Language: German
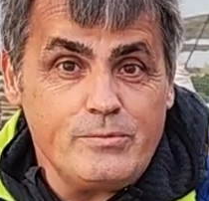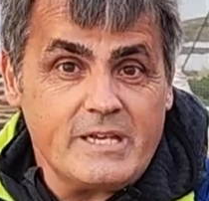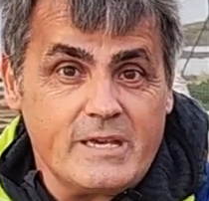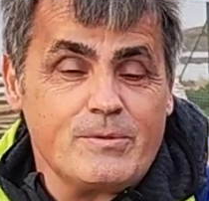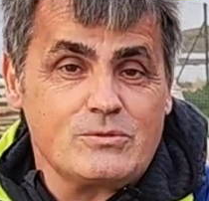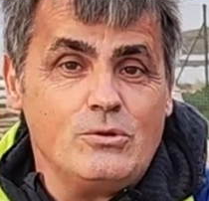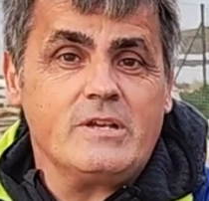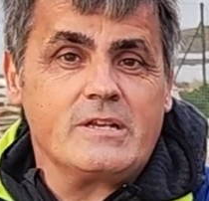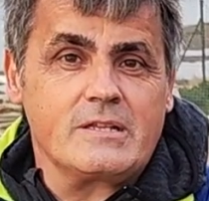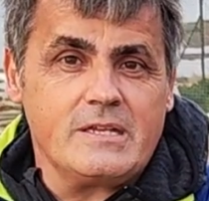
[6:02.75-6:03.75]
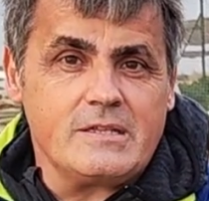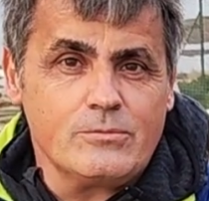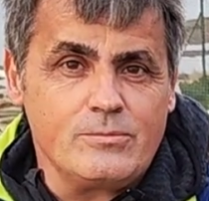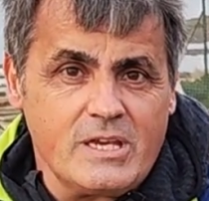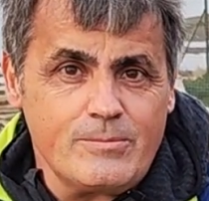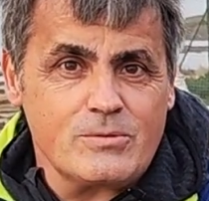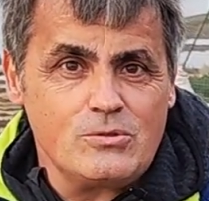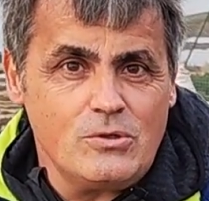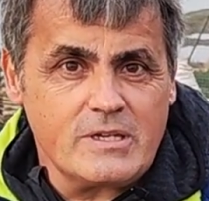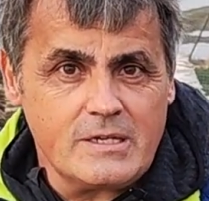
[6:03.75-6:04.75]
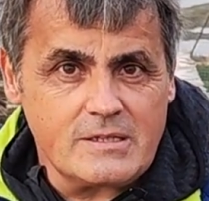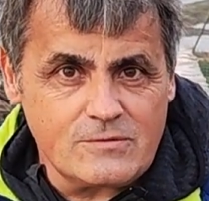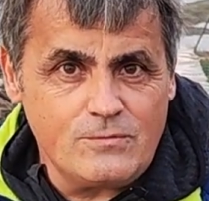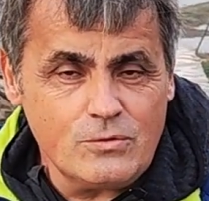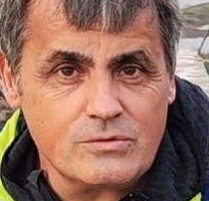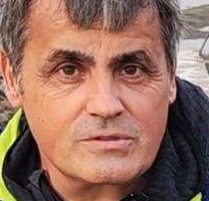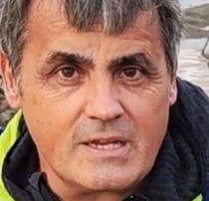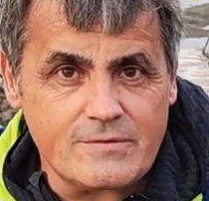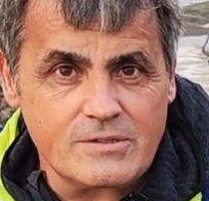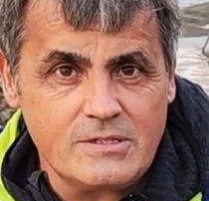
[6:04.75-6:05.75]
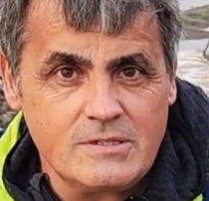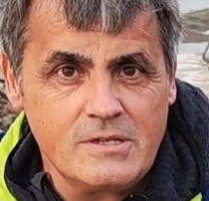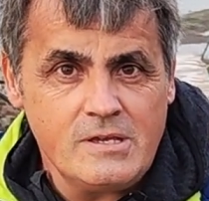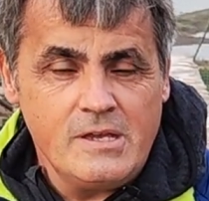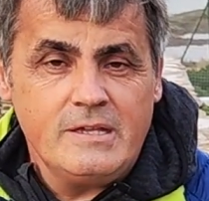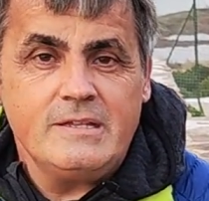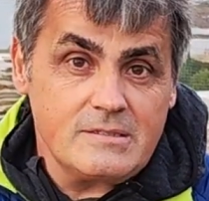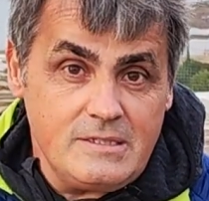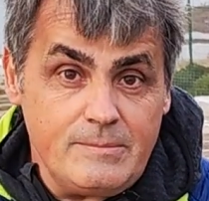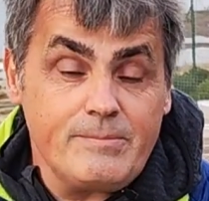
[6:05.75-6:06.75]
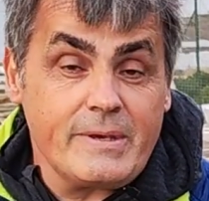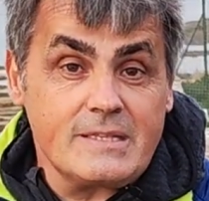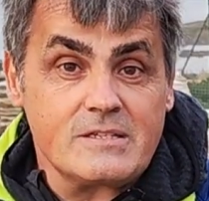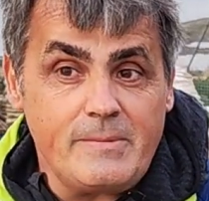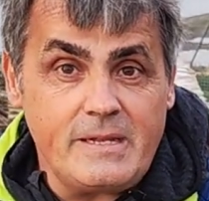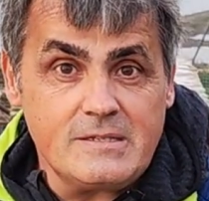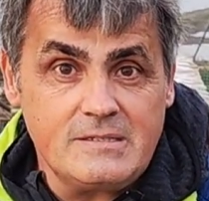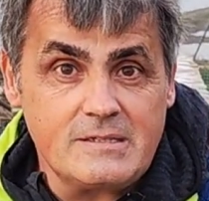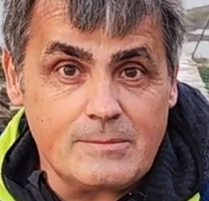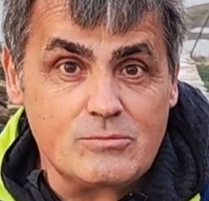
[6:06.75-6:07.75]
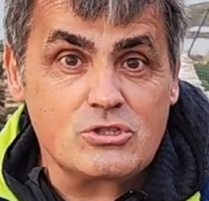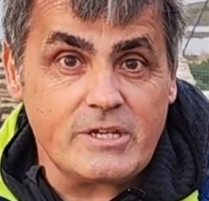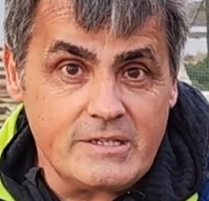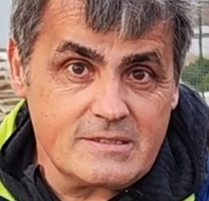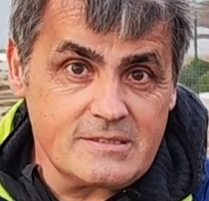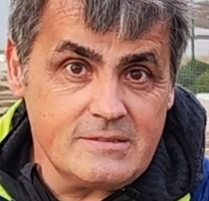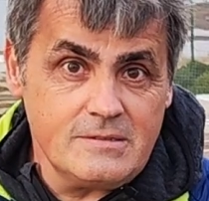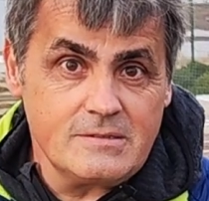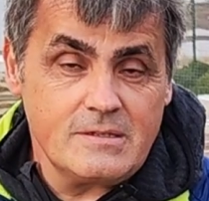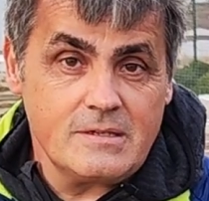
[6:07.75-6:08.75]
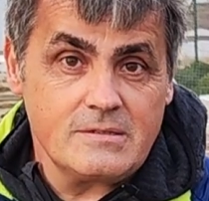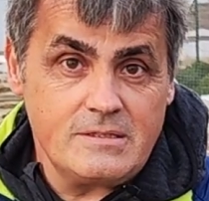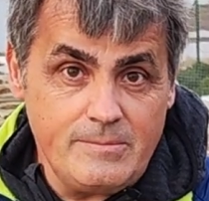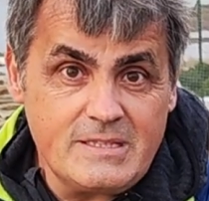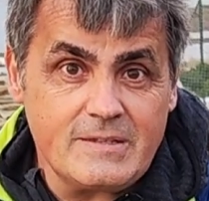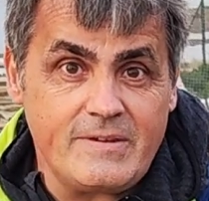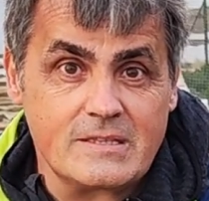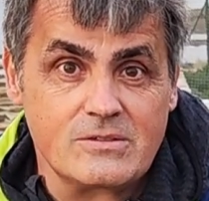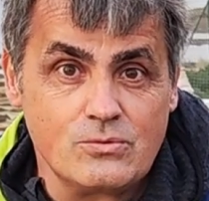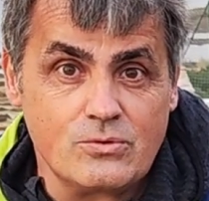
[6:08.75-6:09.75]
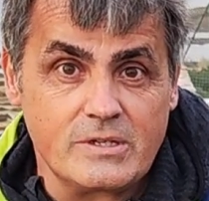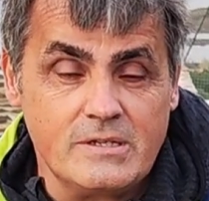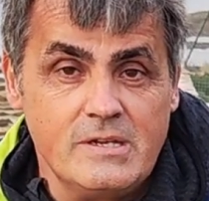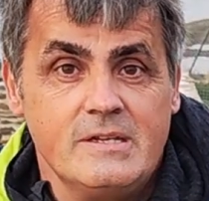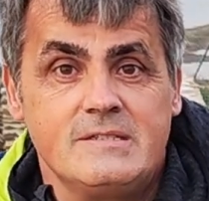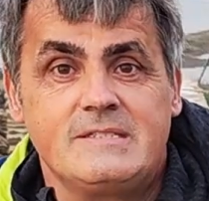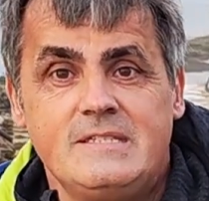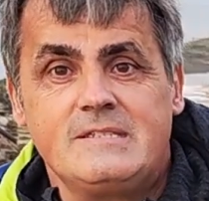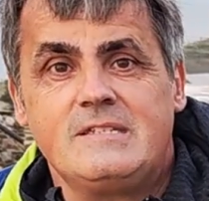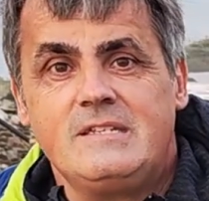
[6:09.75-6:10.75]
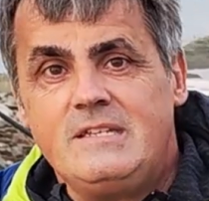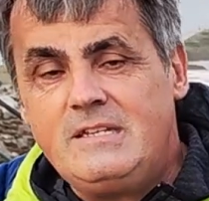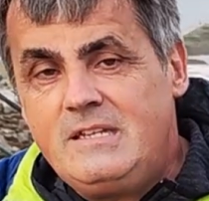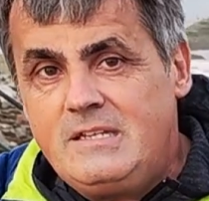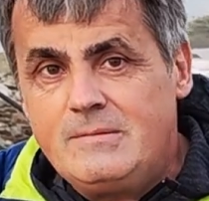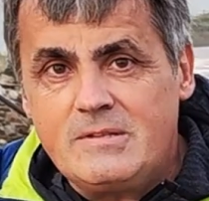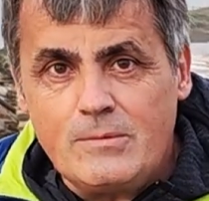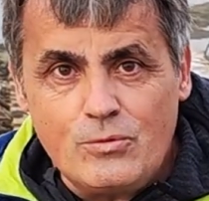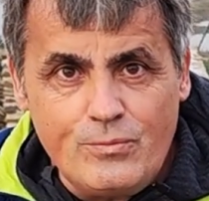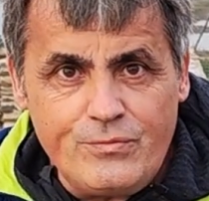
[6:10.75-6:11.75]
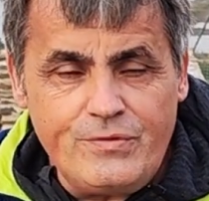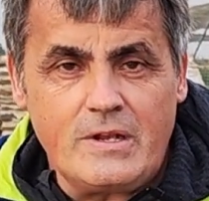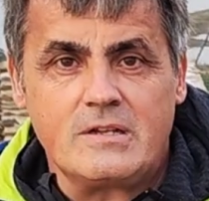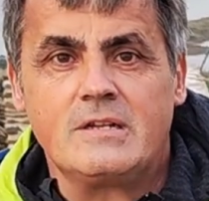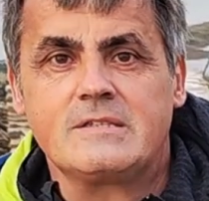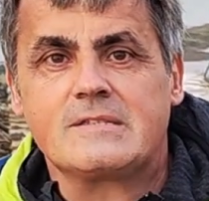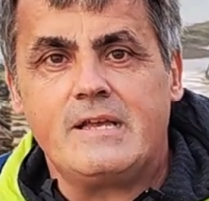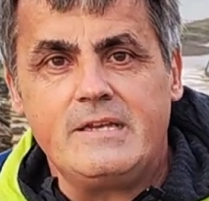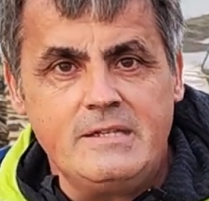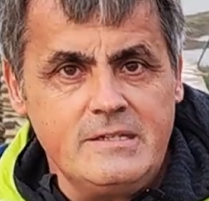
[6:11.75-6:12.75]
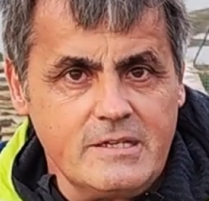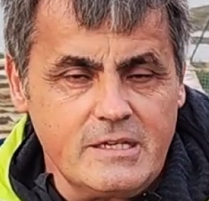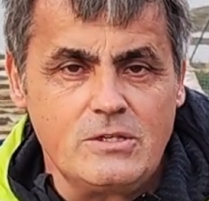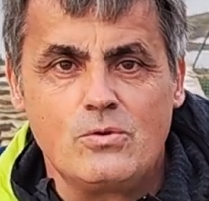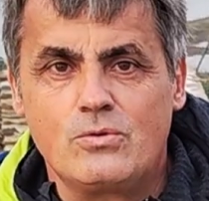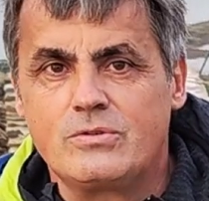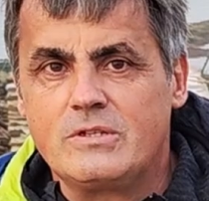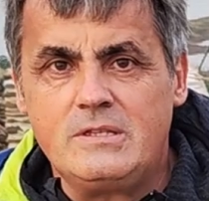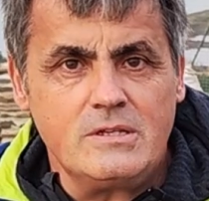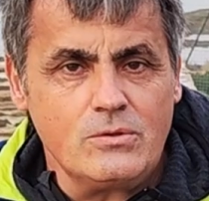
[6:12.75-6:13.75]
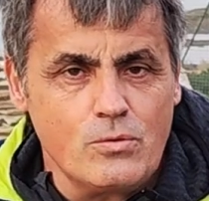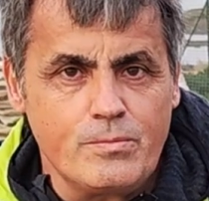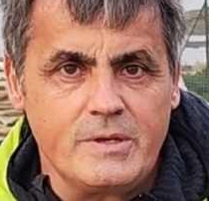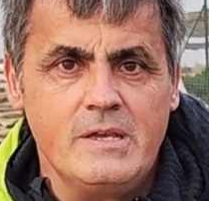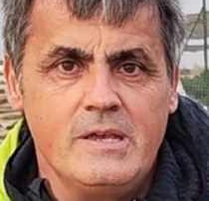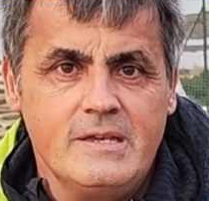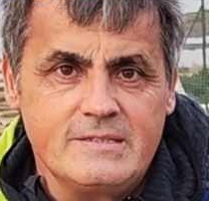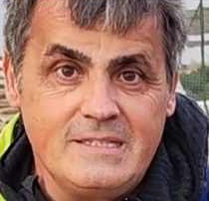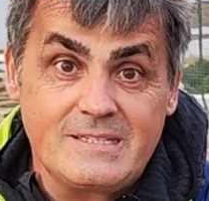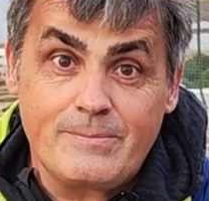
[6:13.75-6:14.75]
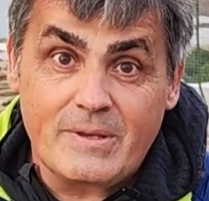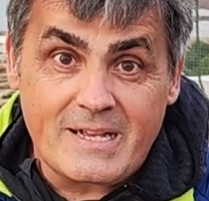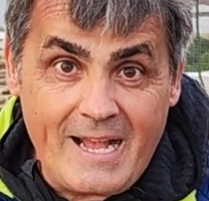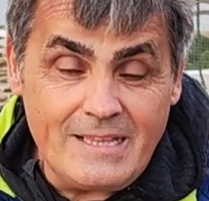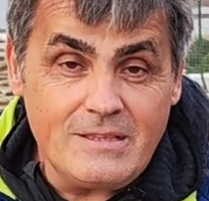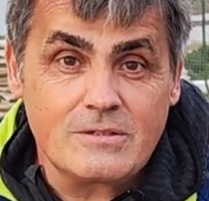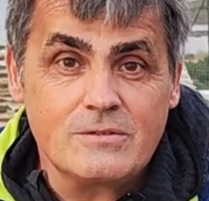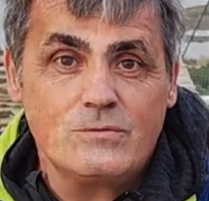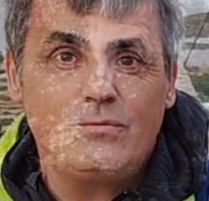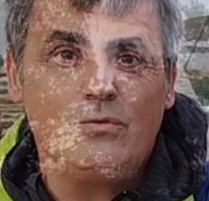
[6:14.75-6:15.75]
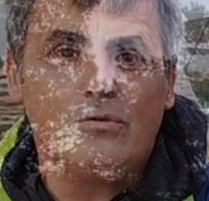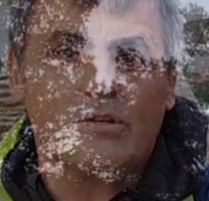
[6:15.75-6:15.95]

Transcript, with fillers: um ihre Persönlichkeit geht, um ihre Persönlichkeit als Führungskraft. Die prägt aus meiner Sicht am stärksten die Mitarbeitersuche. Sind sie in dem Umfeld der Kanzlei, in der Region, in der Gruppe, sind sie bekannt für